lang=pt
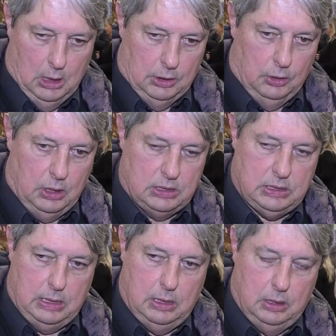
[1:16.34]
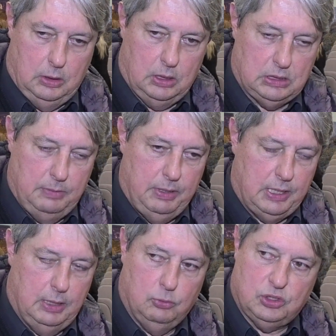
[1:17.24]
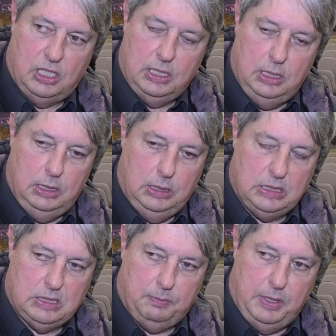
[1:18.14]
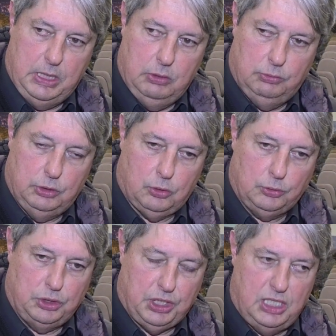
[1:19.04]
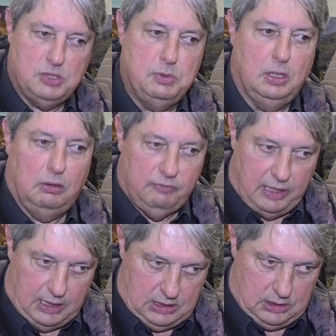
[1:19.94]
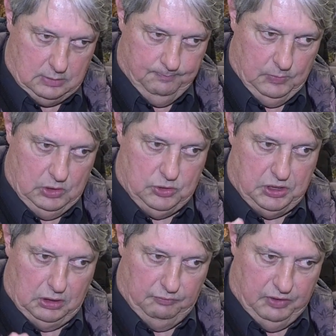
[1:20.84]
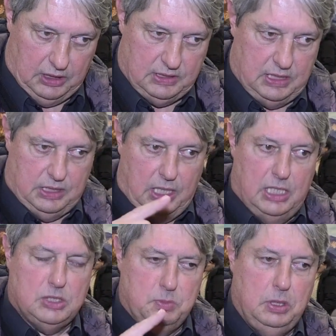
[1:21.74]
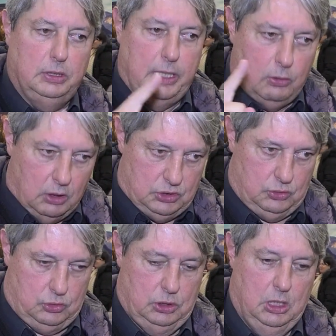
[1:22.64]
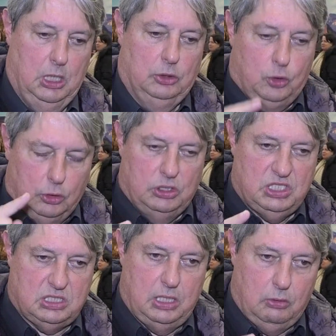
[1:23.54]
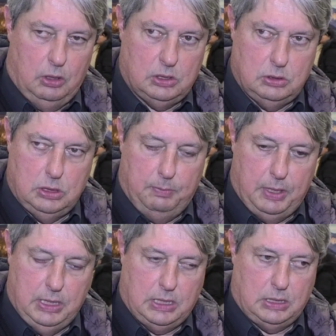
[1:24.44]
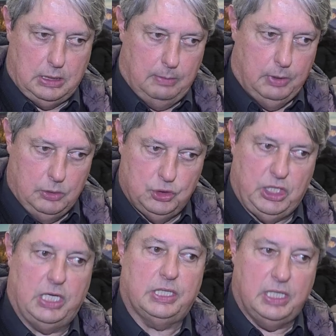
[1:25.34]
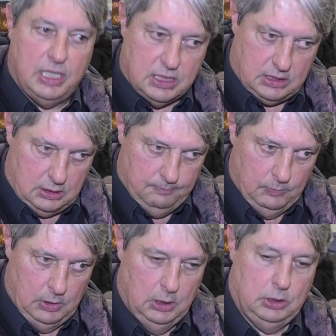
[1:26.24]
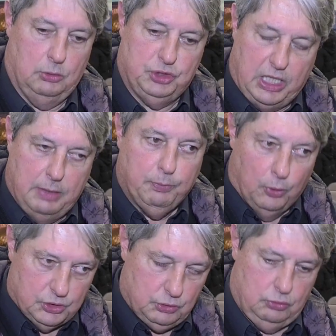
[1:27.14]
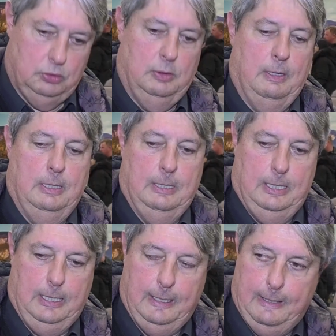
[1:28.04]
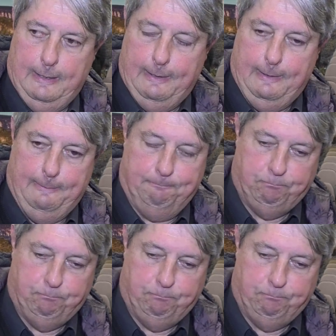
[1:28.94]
Nós, nós liberamos aí, nesse período, em torno de 3 mil alvarás. Isso significa dizer 3 mil negócios. Todos esses negócios, independente de tamanho, gera riqueza. Então gera imposto. É,